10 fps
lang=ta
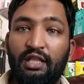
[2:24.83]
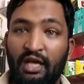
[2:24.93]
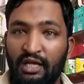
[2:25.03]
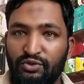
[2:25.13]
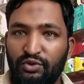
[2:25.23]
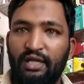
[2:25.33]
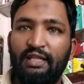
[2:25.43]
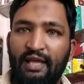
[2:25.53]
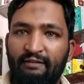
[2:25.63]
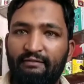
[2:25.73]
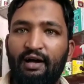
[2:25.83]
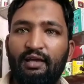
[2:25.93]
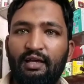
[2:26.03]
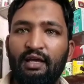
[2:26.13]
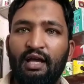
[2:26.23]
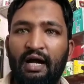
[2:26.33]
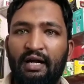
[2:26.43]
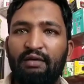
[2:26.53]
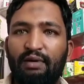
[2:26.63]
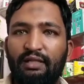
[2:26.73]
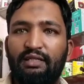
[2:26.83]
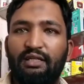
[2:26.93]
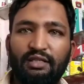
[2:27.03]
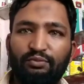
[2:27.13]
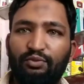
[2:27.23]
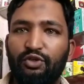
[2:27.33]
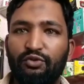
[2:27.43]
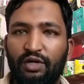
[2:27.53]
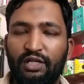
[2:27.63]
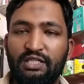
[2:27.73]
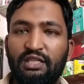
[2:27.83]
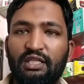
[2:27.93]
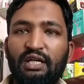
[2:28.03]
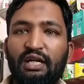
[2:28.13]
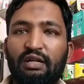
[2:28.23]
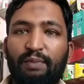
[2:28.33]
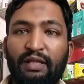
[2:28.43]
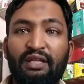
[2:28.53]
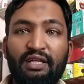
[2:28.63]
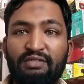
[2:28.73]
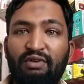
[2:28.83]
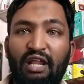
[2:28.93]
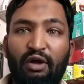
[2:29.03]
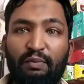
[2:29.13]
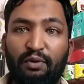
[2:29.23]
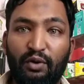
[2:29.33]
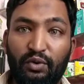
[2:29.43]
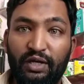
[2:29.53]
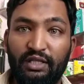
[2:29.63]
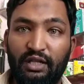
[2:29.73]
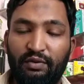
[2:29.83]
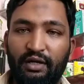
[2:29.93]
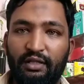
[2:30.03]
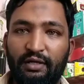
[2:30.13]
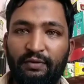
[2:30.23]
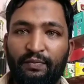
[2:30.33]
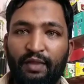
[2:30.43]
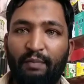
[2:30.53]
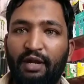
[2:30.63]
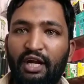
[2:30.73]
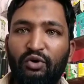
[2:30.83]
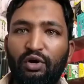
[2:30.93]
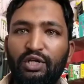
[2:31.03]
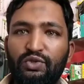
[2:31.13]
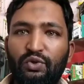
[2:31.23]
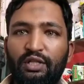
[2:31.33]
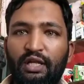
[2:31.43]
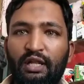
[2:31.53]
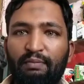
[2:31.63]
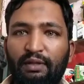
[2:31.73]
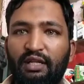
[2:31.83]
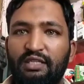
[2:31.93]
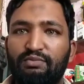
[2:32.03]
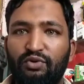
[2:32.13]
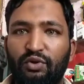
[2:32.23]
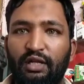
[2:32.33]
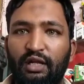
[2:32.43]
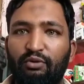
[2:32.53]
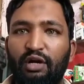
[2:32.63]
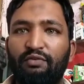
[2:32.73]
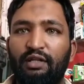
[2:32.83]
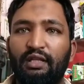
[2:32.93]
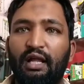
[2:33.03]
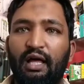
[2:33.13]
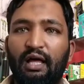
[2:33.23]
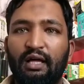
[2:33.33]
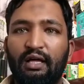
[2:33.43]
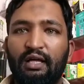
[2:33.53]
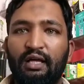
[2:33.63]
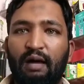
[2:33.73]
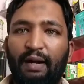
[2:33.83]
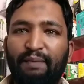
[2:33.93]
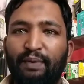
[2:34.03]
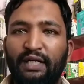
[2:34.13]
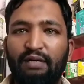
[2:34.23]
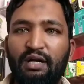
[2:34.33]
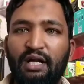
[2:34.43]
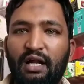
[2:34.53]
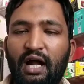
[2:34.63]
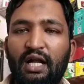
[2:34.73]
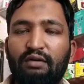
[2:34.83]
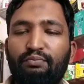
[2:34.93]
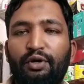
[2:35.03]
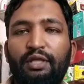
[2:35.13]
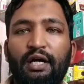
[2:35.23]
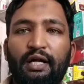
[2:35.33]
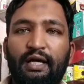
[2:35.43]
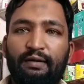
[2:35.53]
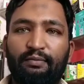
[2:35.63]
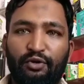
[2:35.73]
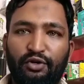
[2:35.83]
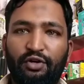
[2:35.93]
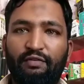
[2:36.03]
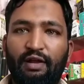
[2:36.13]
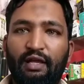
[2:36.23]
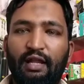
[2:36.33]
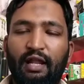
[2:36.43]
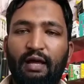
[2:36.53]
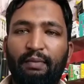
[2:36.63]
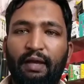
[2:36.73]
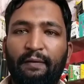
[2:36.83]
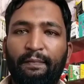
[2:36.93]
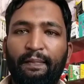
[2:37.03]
இதே சொன்ன இதே வாய் அக்னிபாத் திட்டத்தின் போது வருஷத்துக்கு பத்து லட்சம் வேலைவாய்ப்புகளை உருவாக்கி தருவேங்குது அப்போ ரெண்டு கோடின்னு சொன்னது என்ன பத்து லட்சம் சொன்னது என்ன முரண் வருதுல்ல அப்போ அப்பட்டமான நாடகம் பொய் தானே மோடியுடைய வேலைகள் எல்லாமே